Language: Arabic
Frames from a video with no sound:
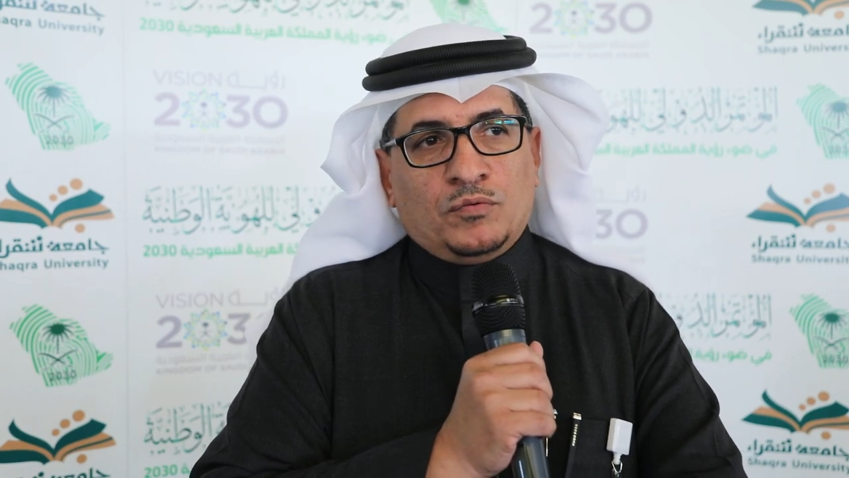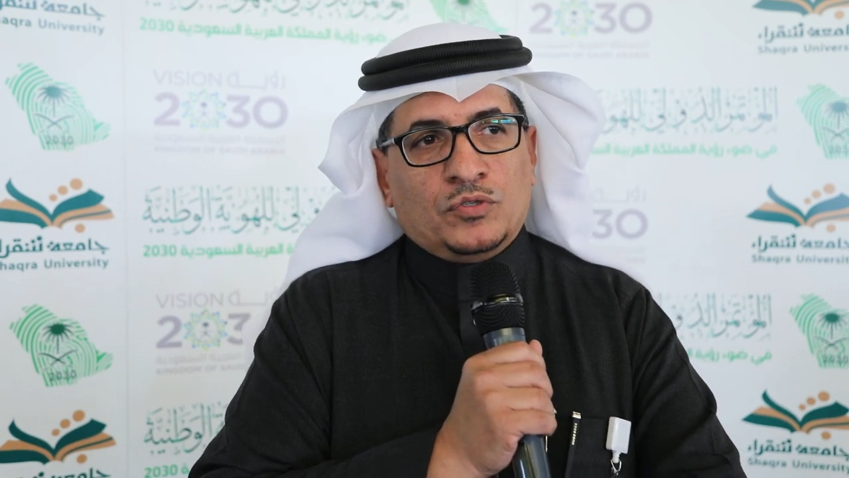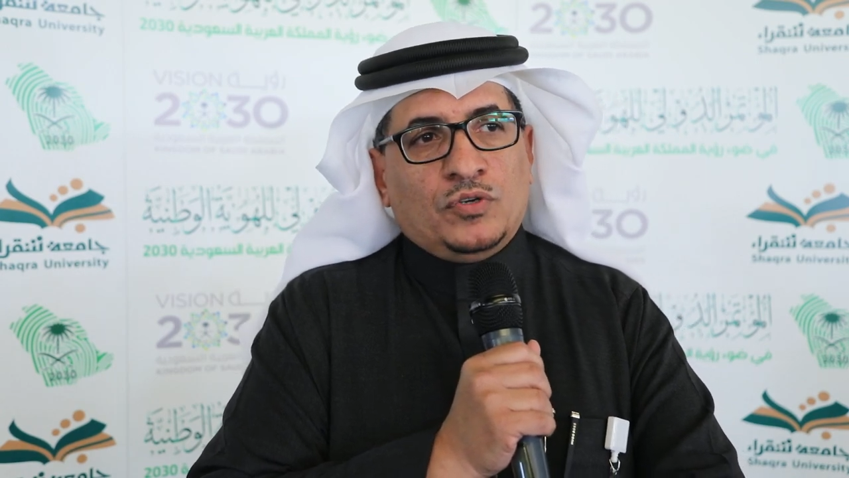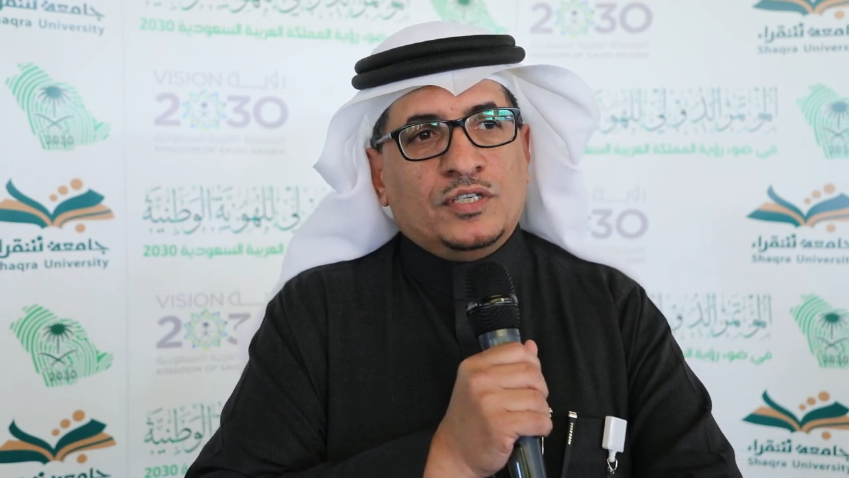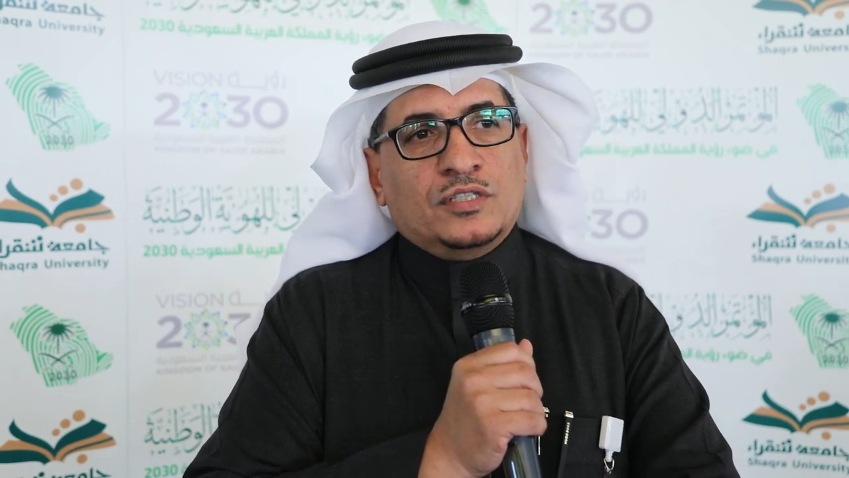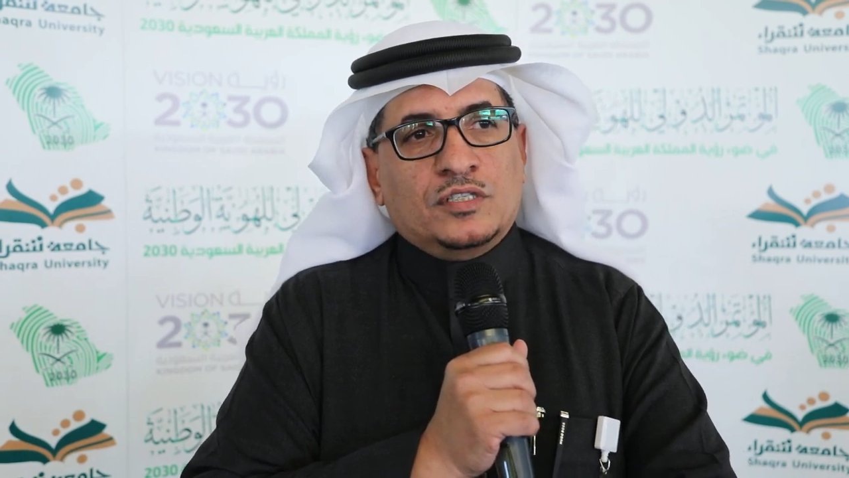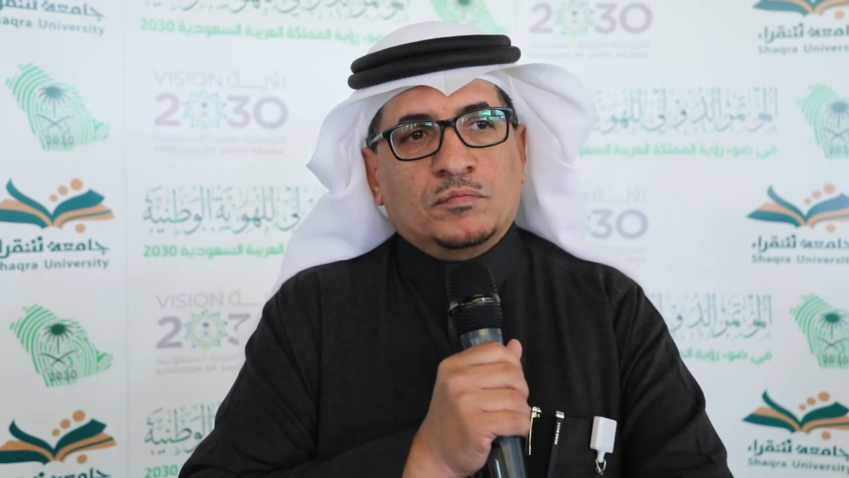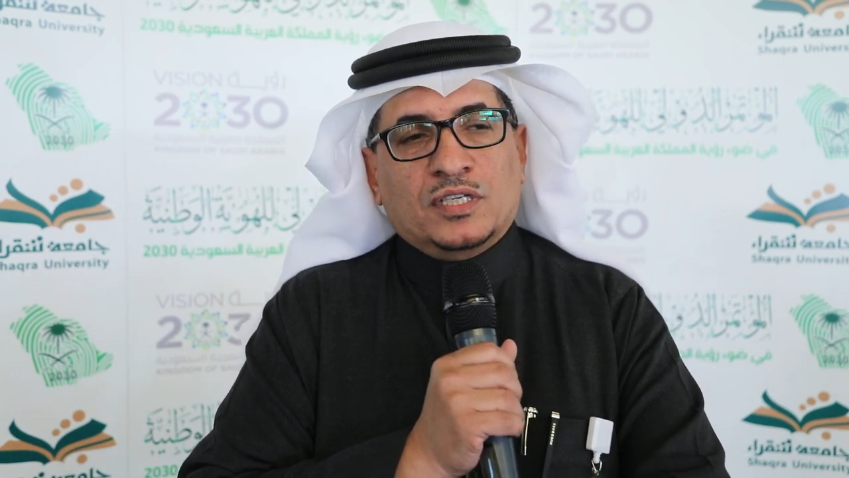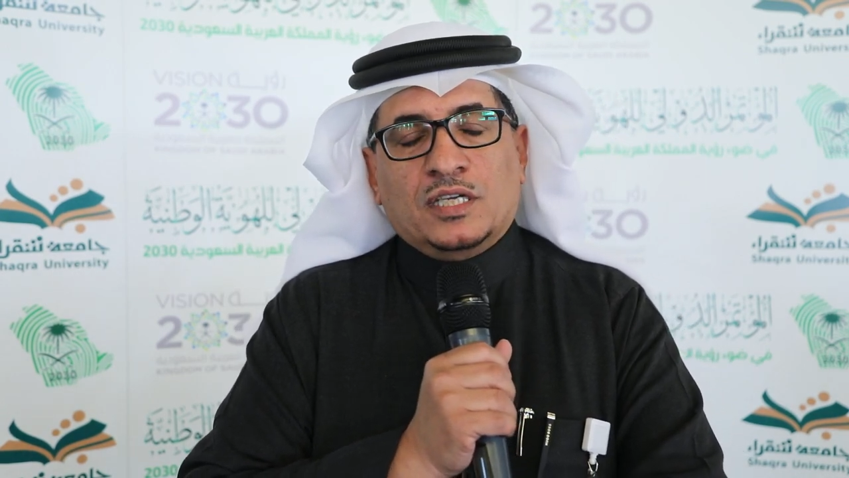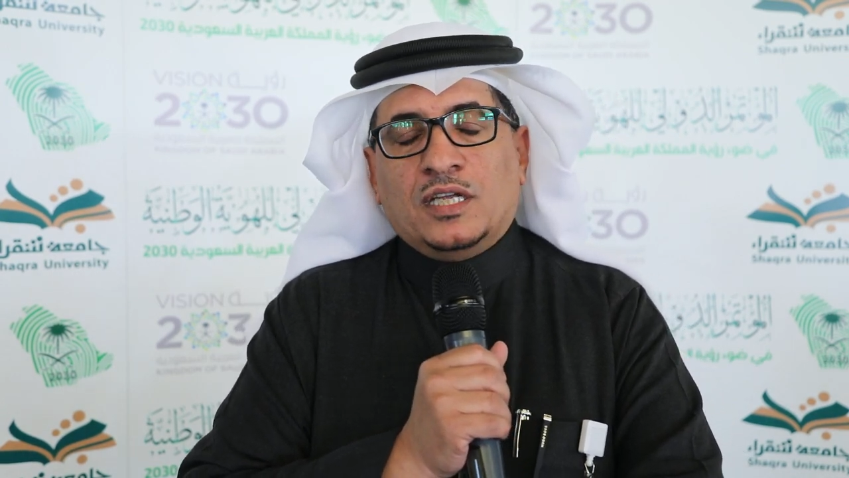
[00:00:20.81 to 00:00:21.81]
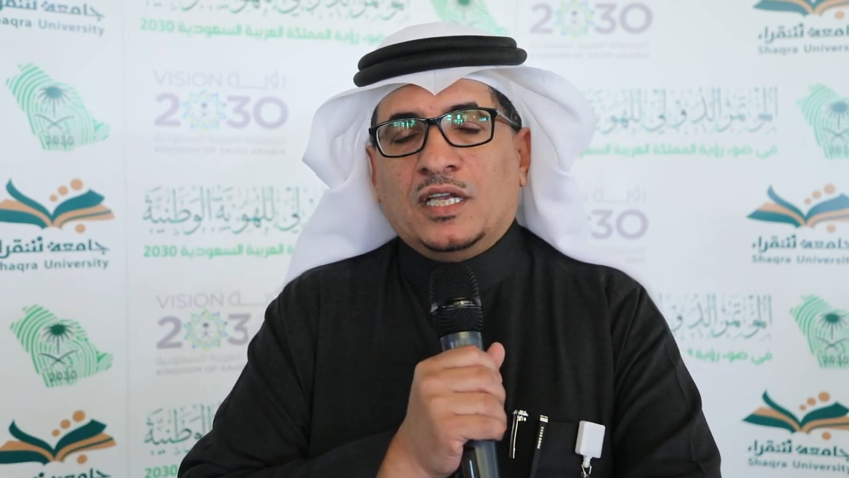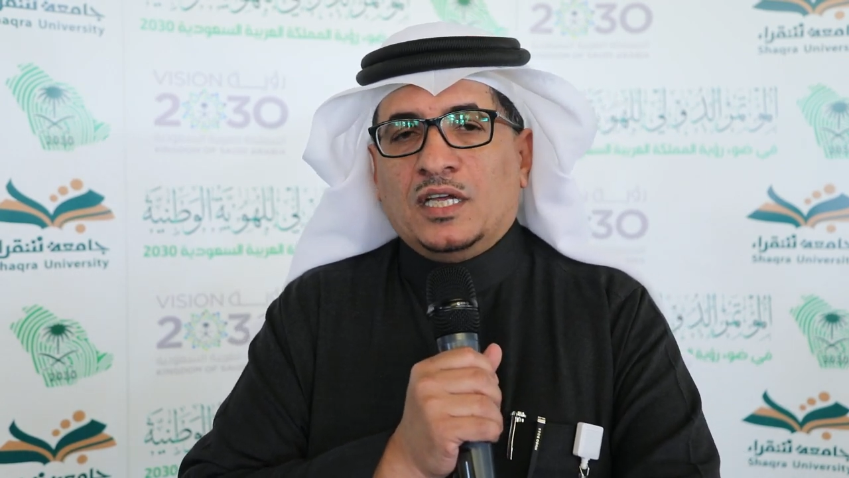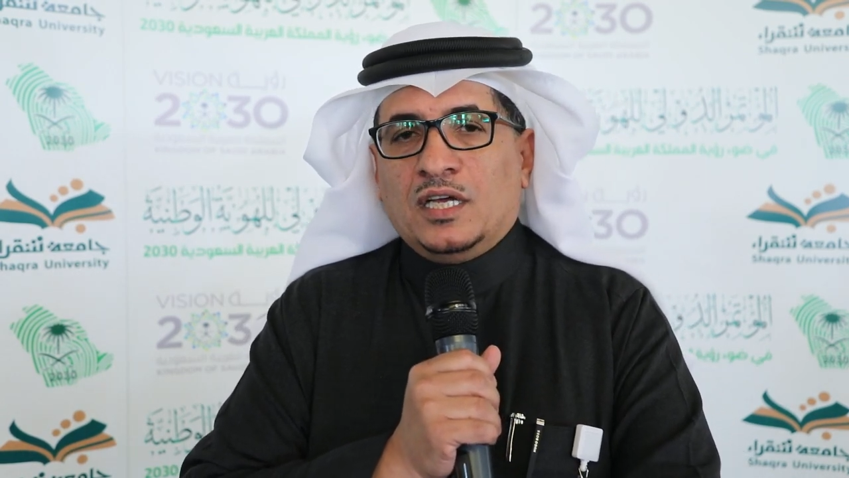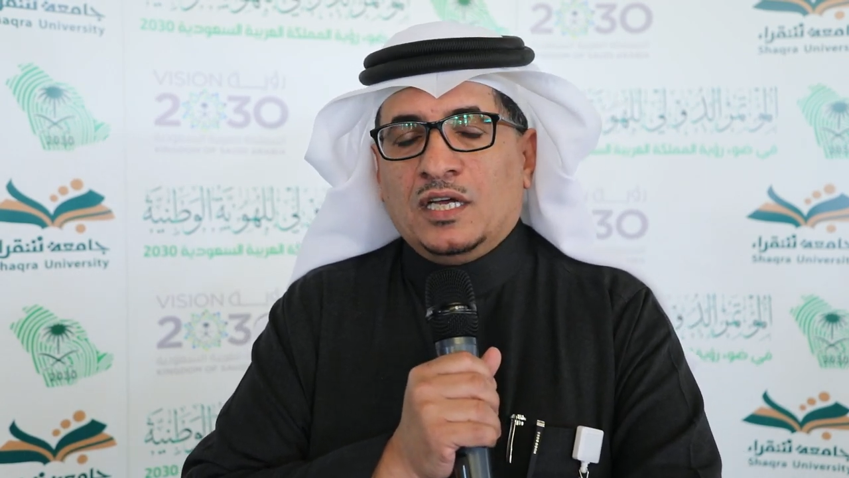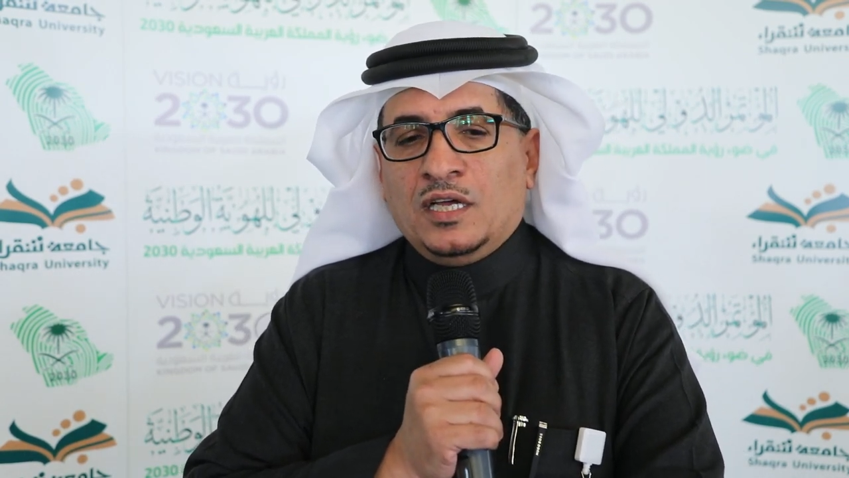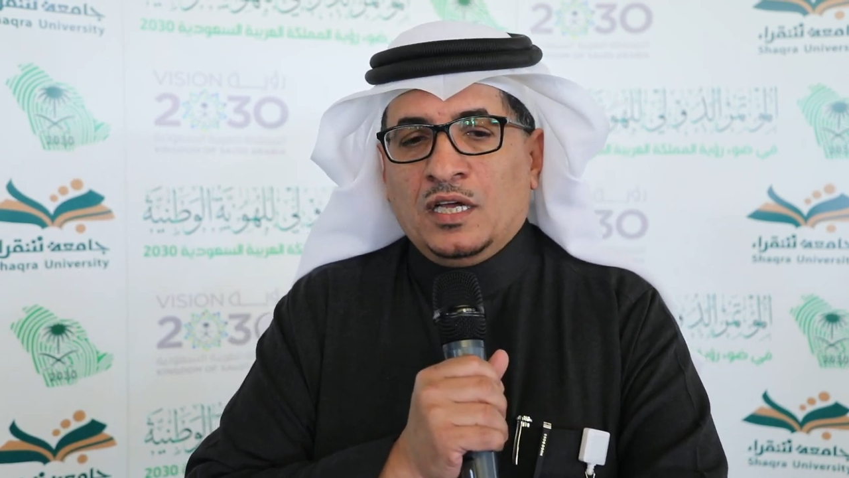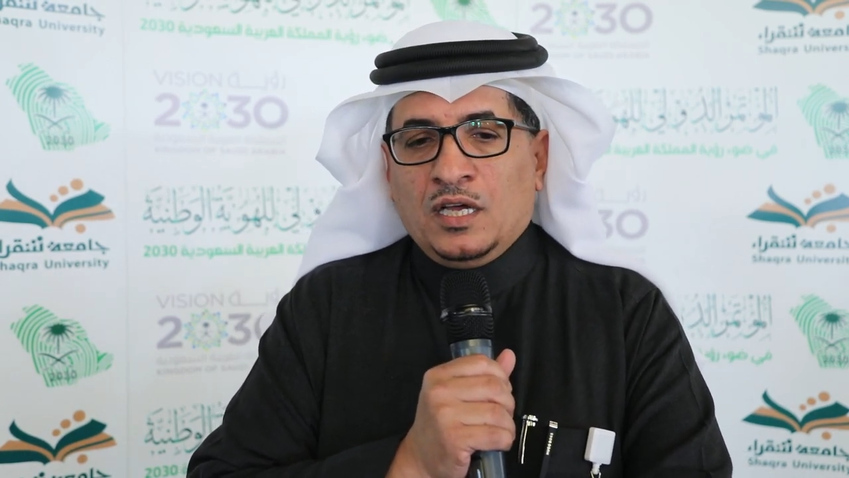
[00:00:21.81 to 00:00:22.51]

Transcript: وتعزز من خلالها